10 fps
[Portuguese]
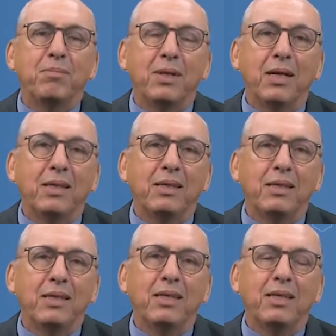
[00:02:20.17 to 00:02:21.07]
Ah,
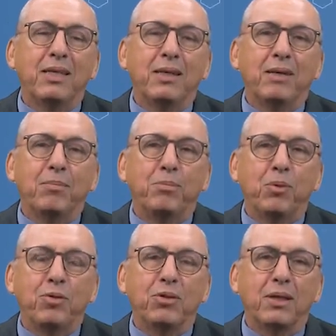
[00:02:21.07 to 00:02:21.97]

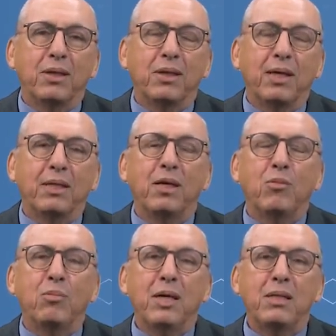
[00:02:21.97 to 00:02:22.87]
puxa, ela tem
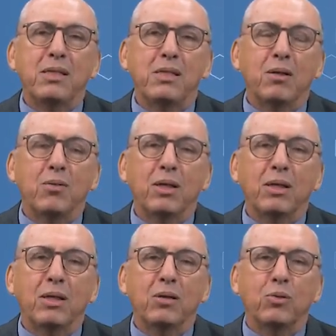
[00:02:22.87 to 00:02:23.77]

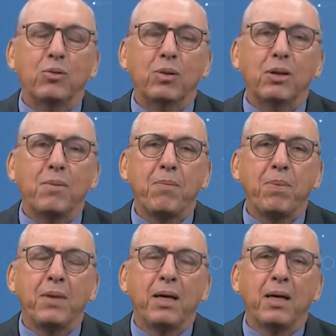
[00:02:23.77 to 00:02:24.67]
1,50m de altura
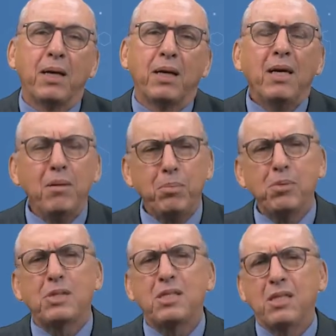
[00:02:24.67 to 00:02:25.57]

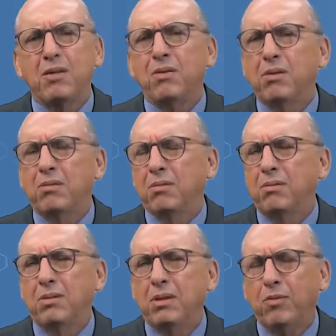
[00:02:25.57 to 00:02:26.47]
impossível,
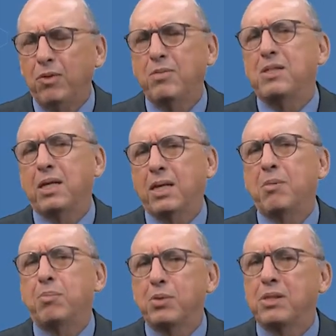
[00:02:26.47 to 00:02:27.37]
não vamos dizer que é
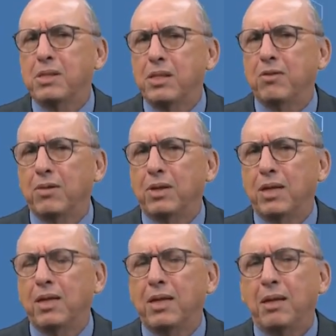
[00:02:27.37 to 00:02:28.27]
impossível,
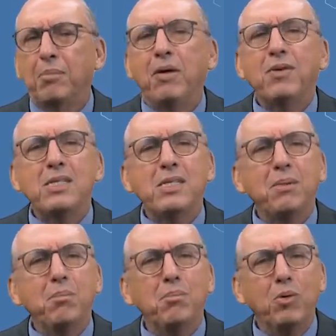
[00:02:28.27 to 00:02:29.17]
né? mas vai
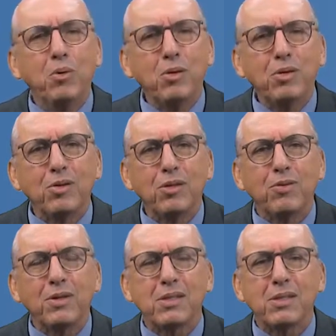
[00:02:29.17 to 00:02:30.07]
ser muito
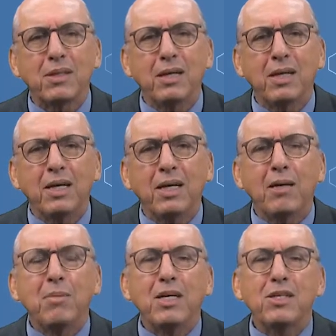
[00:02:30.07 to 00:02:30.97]
difícil. Né?
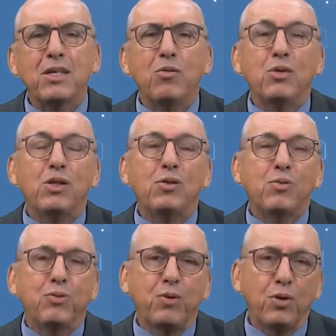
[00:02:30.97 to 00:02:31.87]
Imagine o
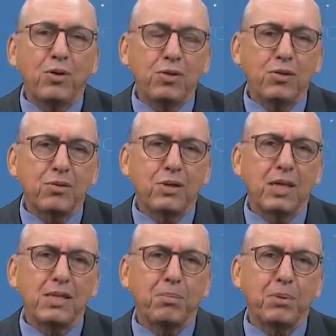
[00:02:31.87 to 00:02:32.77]
esforço que
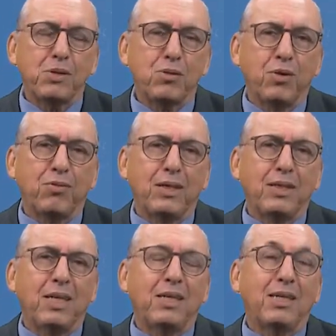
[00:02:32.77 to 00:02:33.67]
essa pessoa vai
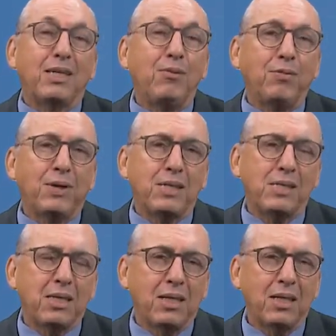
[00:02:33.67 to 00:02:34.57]
ter que
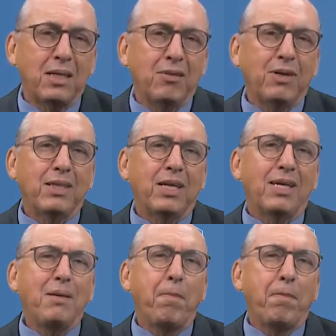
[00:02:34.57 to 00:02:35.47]
fazer, vai ter
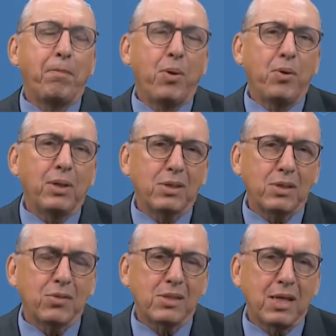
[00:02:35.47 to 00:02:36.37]
que impor ao
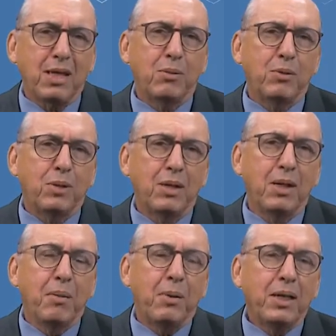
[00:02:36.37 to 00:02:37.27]
seu cérebro
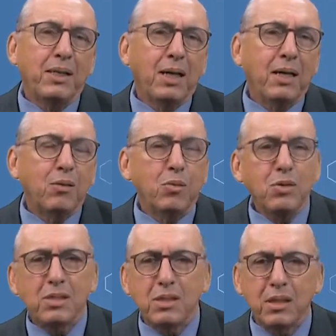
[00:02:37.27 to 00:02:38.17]
para que ela
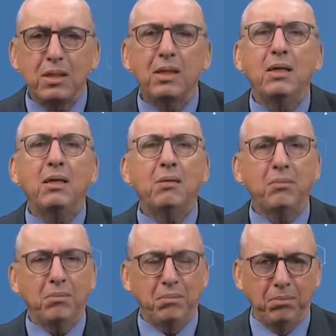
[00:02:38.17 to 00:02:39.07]
consiga
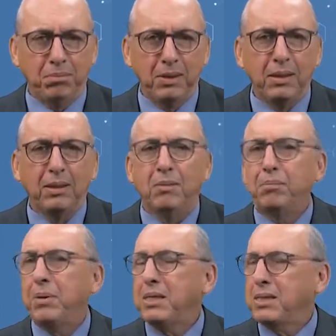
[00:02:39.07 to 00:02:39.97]

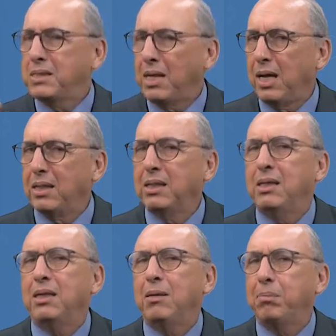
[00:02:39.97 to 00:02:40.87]
pensar que
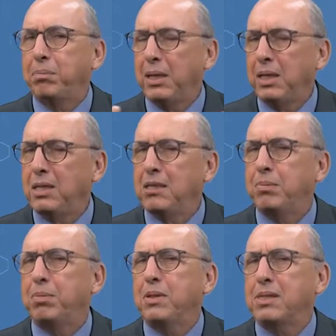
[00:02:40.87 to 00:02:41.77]
de repente
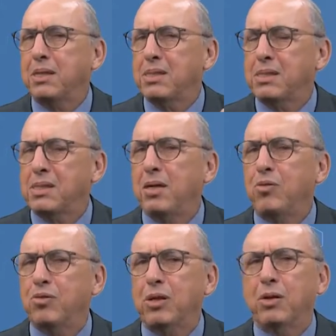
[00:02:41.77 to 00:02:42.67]
possa ser um
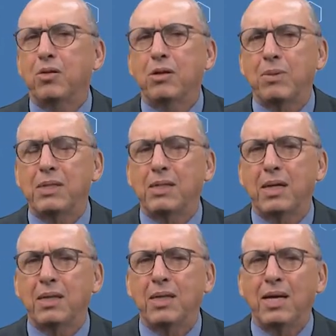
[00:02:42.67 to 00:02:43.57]
jogador de
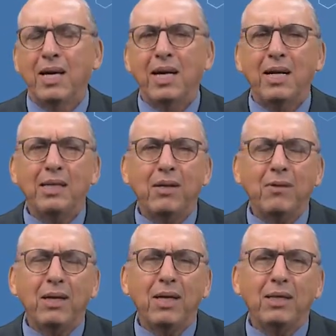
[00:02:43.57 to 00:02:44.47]
basquete. Ela
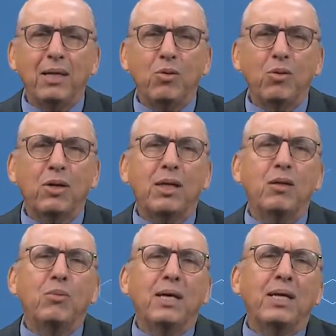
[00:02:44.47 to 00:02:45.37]
está ela tá
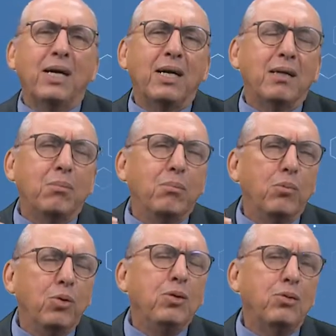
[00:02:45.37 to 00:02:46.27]
colocando uma carga
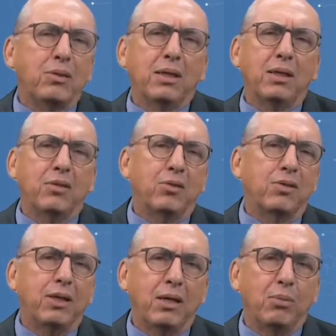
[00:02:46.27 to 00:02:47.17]
muito grande no
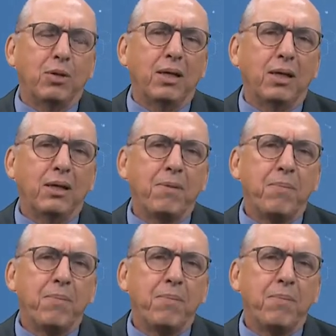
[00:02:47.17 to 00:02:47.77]
cérebro dela.